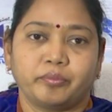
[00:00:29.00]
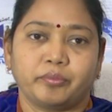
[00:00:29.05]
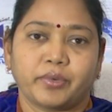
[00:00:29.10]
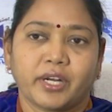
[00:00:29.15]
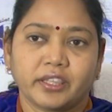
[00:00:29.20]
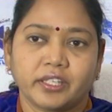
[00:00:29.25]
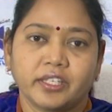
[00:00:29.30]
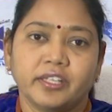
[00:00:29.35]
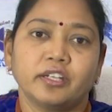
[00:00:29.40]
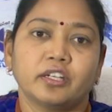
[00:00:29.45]

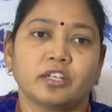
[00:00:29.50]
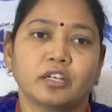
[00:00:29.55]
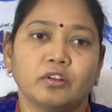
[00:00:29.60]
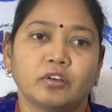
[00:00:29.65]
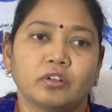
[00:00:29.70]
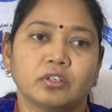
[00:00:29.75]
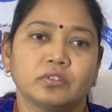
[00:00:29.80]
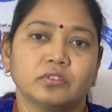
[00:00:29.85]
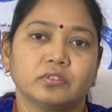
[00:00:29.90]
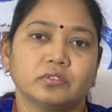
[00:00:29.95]
ప్రతి
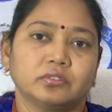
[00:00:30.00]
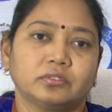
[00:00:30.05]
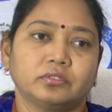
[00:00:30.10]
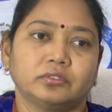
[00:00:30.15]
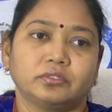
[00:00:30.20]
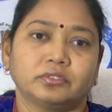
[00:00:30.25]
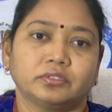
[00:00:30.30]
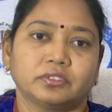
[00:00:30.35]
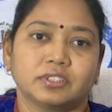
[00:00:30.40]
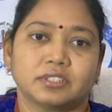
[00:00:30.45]
ఇంటిలోనూ
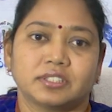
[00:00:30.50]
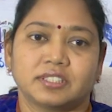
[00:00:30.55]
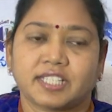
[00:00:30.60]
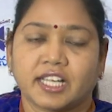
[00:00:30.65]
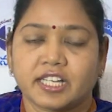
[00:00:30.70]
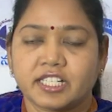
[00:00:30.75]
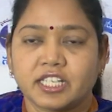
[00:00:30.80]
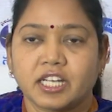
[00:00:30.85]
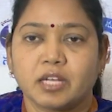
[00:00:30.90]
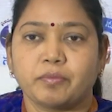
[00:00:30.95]

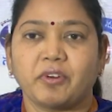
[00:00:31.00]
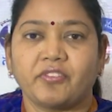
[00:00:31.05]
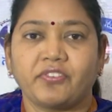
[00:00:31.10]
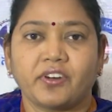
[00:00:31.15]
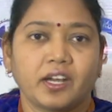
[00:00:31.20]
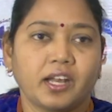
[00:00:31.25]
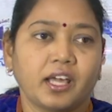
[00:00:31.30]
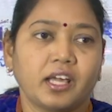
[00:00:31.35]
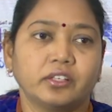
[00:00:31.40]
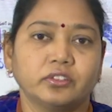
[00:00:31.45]
సంక్షేమ
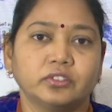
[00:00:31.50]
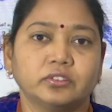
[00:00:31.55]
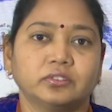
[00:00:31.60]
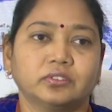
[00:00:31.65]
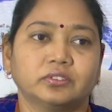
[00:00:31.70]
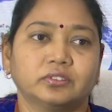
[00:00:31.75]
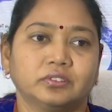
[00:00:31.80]
ఫలాలు